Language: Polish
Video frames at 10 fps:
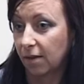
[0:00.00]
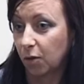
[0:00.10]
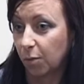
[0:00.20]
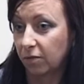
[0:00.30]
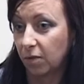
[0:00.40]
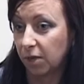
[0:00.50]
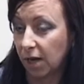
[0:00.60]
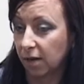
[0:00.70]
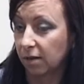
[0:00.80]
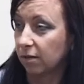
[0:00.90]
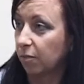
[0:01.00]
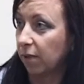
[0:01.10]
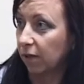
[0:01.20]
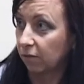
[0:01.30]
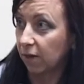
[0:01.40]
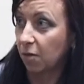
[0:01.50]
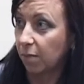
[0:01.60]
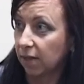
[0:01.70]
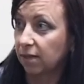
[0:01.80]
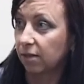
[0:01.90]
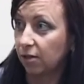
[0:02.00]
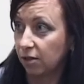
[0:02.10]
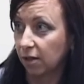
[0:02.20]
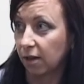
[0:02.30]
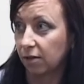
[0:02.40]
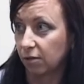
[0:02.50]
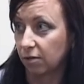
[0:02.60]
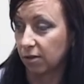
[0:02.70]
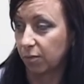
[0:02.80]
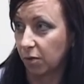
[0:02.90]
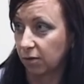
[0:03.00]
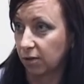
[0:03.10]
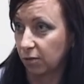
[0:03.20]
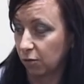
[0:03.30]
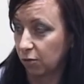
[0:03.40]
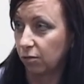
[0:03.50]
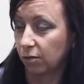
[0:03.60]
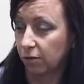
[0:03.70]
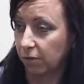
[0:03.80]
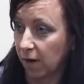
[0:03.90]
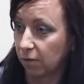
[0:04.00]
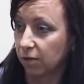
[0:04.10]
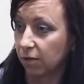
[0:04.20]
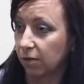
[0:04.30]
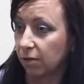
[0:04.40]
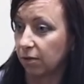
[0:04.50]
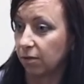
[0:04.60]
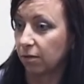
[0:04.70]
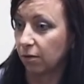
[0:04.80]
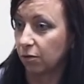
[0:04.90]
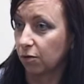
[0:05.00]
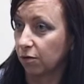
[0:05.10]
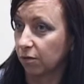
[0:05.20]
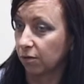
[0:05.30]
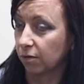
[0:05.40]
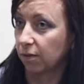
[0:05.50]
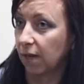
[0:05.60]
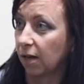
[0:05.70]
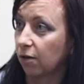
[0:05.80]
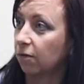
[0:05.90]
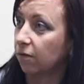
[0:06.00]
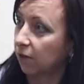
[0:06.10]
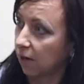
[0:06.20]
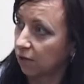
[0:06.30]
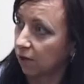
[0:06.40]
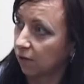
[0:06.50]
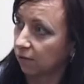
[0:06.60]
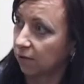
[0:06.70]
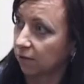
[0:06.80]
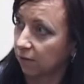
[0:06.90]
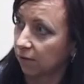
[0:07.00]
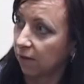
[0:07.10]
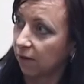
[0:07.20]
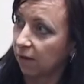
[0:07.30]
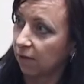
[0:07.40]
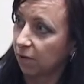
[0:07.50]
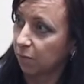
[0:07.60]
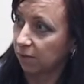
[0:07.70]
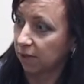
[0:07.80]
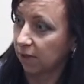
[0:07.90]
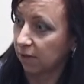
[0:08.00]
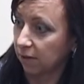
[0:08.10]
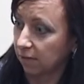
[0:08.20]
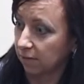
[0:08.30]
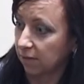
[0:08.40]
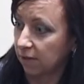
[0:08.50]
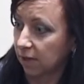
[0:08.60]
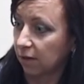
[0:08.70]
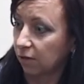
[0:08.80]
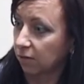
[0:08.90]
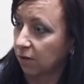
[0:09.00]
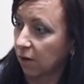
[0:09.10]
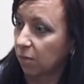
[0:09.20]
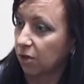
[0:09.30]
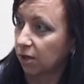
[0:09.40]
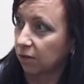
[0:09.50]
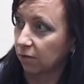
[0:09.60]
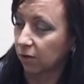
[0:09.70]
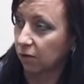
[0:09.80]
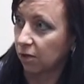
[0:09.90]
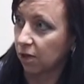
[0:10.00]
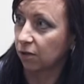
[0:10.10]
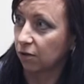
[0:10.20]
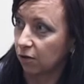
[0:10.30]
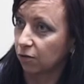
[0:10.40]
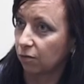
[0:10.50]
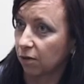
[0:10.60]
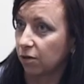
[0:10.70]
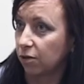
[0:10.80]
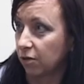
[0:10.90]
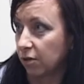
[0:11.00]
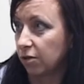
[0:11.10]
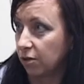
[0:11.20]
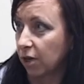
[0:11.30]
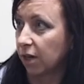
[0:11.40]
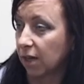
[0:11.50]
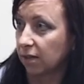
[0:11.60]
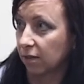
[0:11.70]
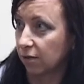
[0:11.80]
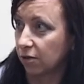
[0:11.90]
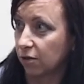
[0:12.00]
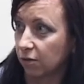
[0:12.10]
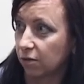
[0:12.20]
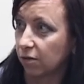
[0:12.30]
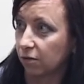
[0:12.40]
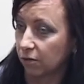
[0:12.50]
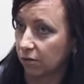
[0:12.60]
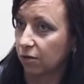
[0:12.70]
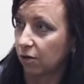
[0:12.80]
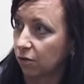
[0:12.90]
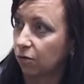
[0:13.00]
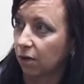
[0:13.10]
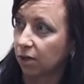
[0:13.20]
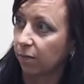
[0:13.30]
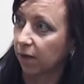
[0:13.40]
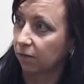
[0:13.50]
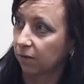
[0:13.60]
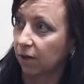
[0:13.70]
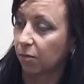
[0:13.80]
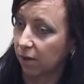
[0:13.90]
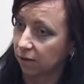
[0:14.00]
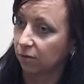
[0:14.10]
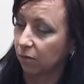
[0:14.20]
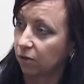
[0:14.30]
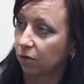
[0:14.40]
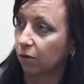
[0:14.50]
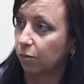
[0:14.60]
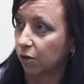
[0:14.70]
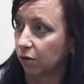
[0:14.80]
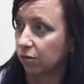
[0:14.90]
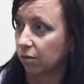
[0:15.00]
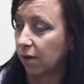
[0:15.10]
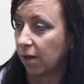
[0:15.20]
No powiem tak, y, planowanie pracy kina to jest proces dość długotrwały i dość y, daleko wykraczający y, poza takie standardowe ramy czasowe. To nie jest rzecz, która się dzieje dzisiaj na za tydzień, tylko to jest rzecz, która jest planowana bardzo mocno do przodu.